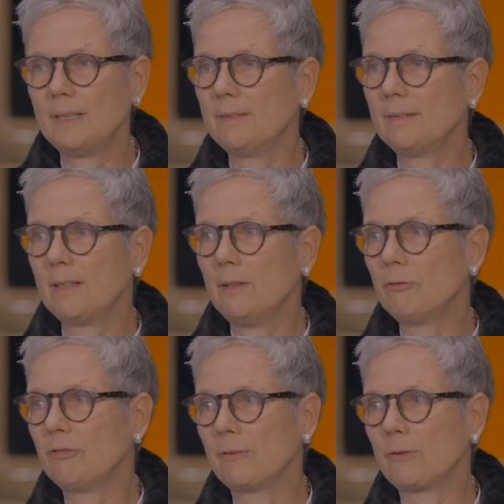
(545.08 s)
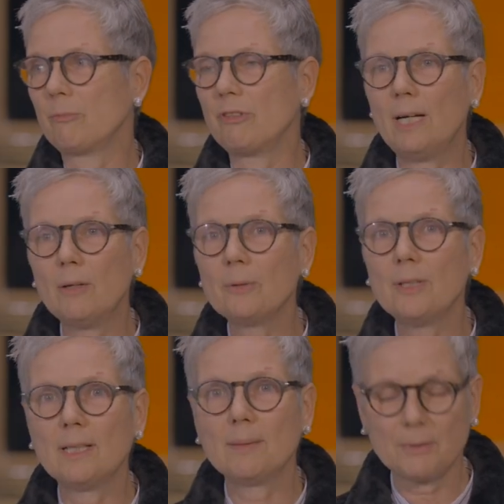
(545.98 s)
halt nicht auf, wenn es um
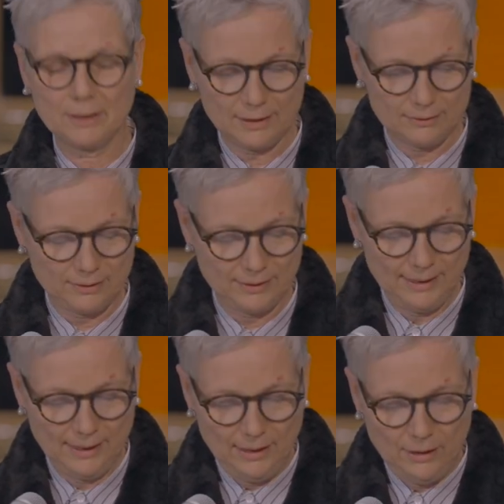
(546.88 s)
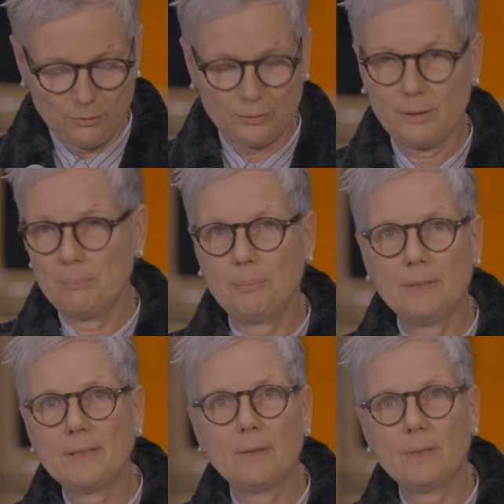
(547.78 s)
Frauennamen geht oder
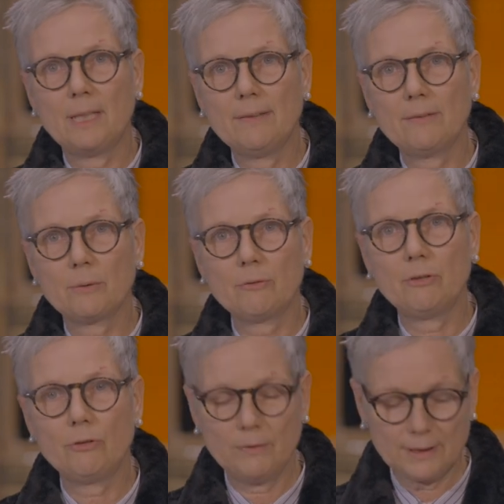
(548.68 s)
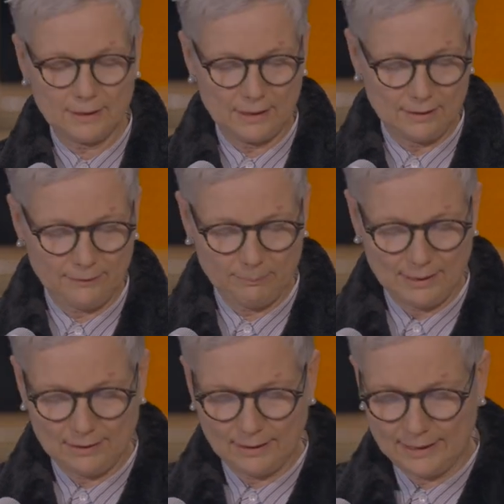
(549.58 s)
Bildhauerei ist irgendwie schwieriger als
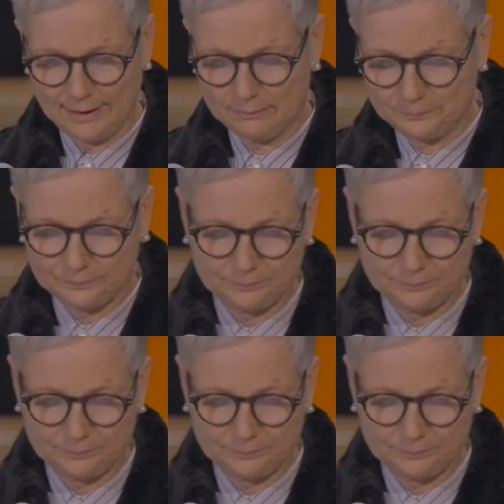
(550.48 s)
Malerei.